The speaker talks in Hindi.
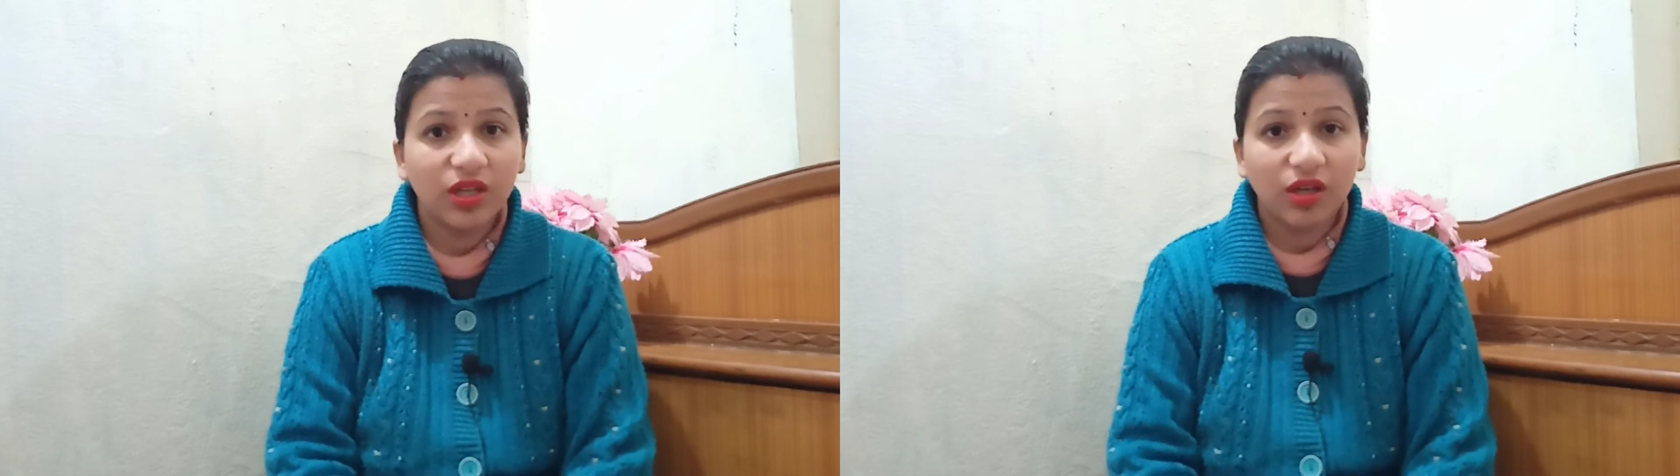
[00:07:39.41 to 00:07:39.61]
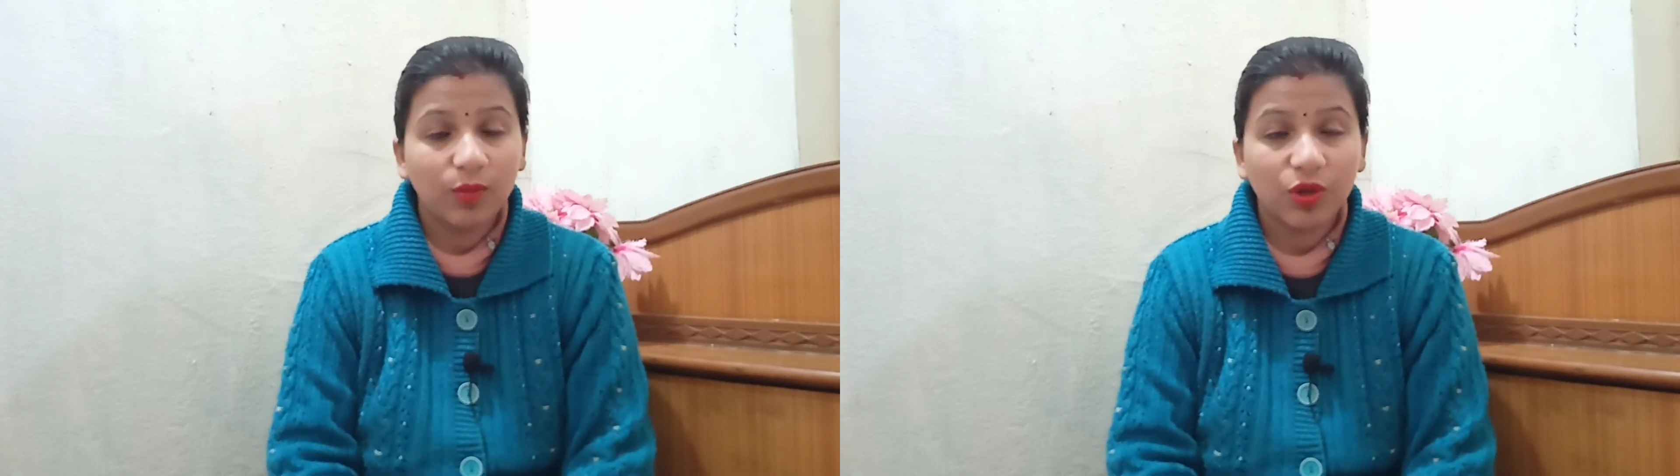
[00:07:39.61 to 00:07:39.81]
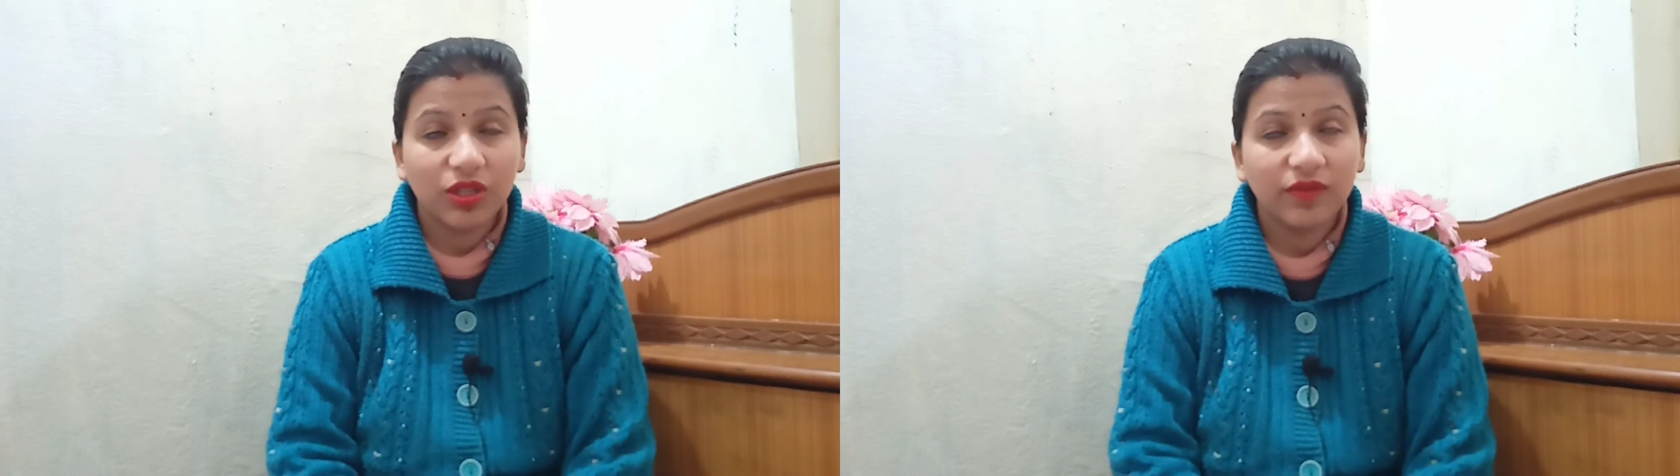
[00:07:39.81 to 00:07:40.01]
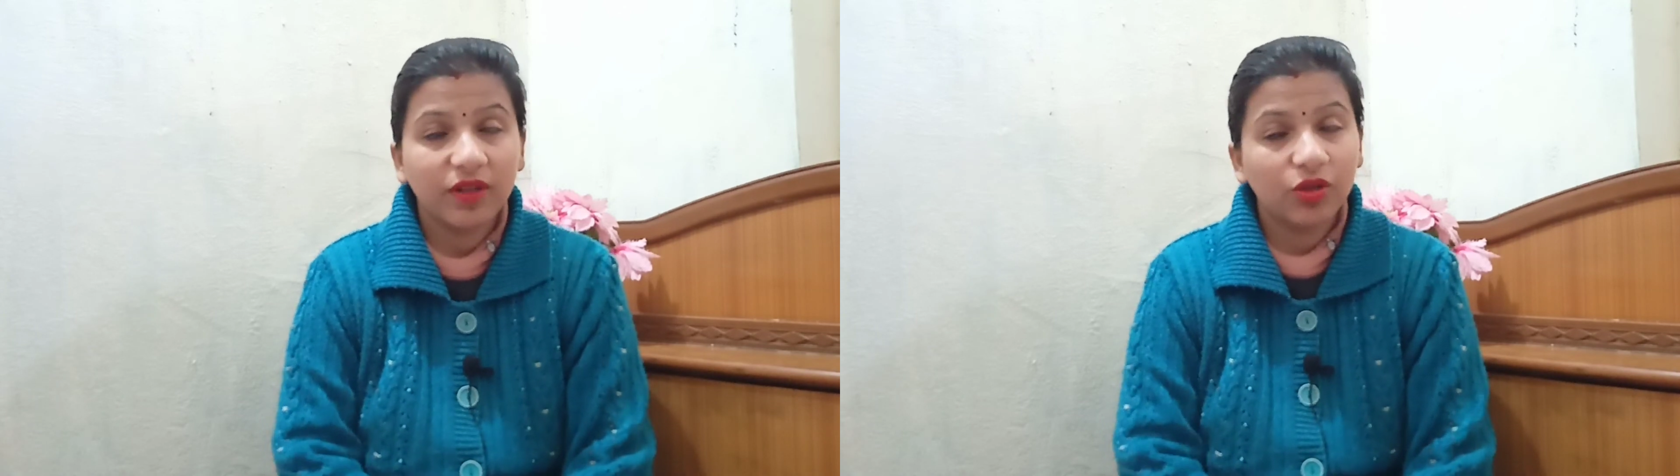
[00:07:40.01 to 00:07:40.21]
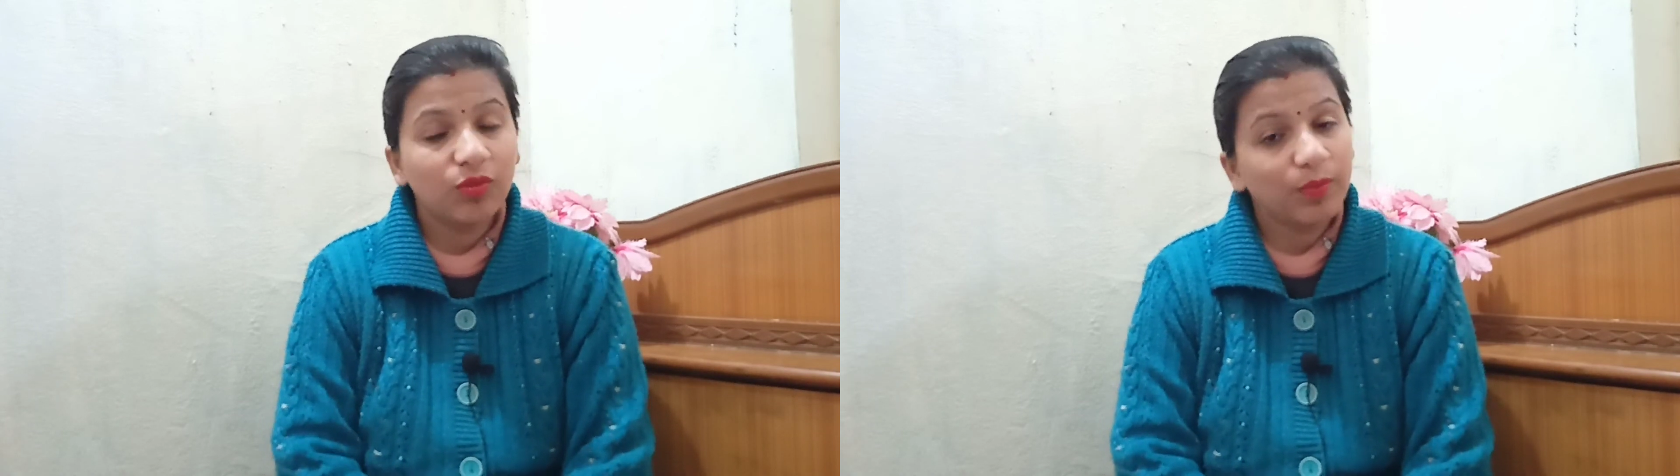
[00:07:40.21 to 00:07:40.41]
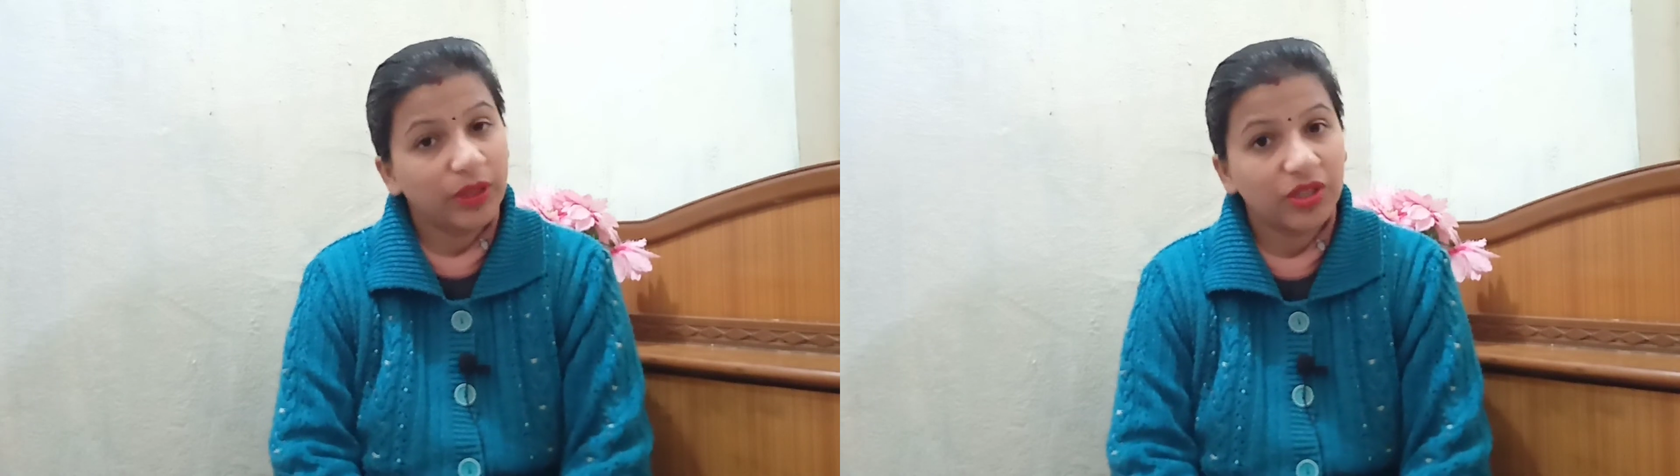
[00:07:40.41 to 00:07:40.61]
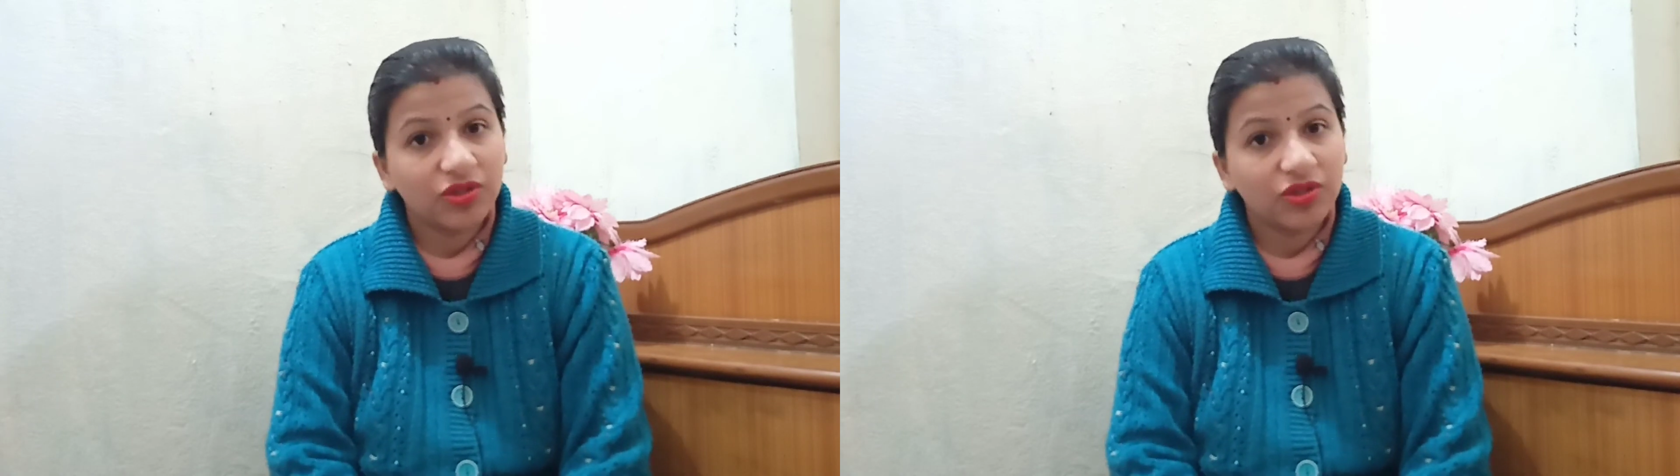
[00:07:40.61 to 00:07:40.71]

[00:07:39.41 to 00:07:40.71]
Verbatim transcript: अगर पॉजिटिव है तो पता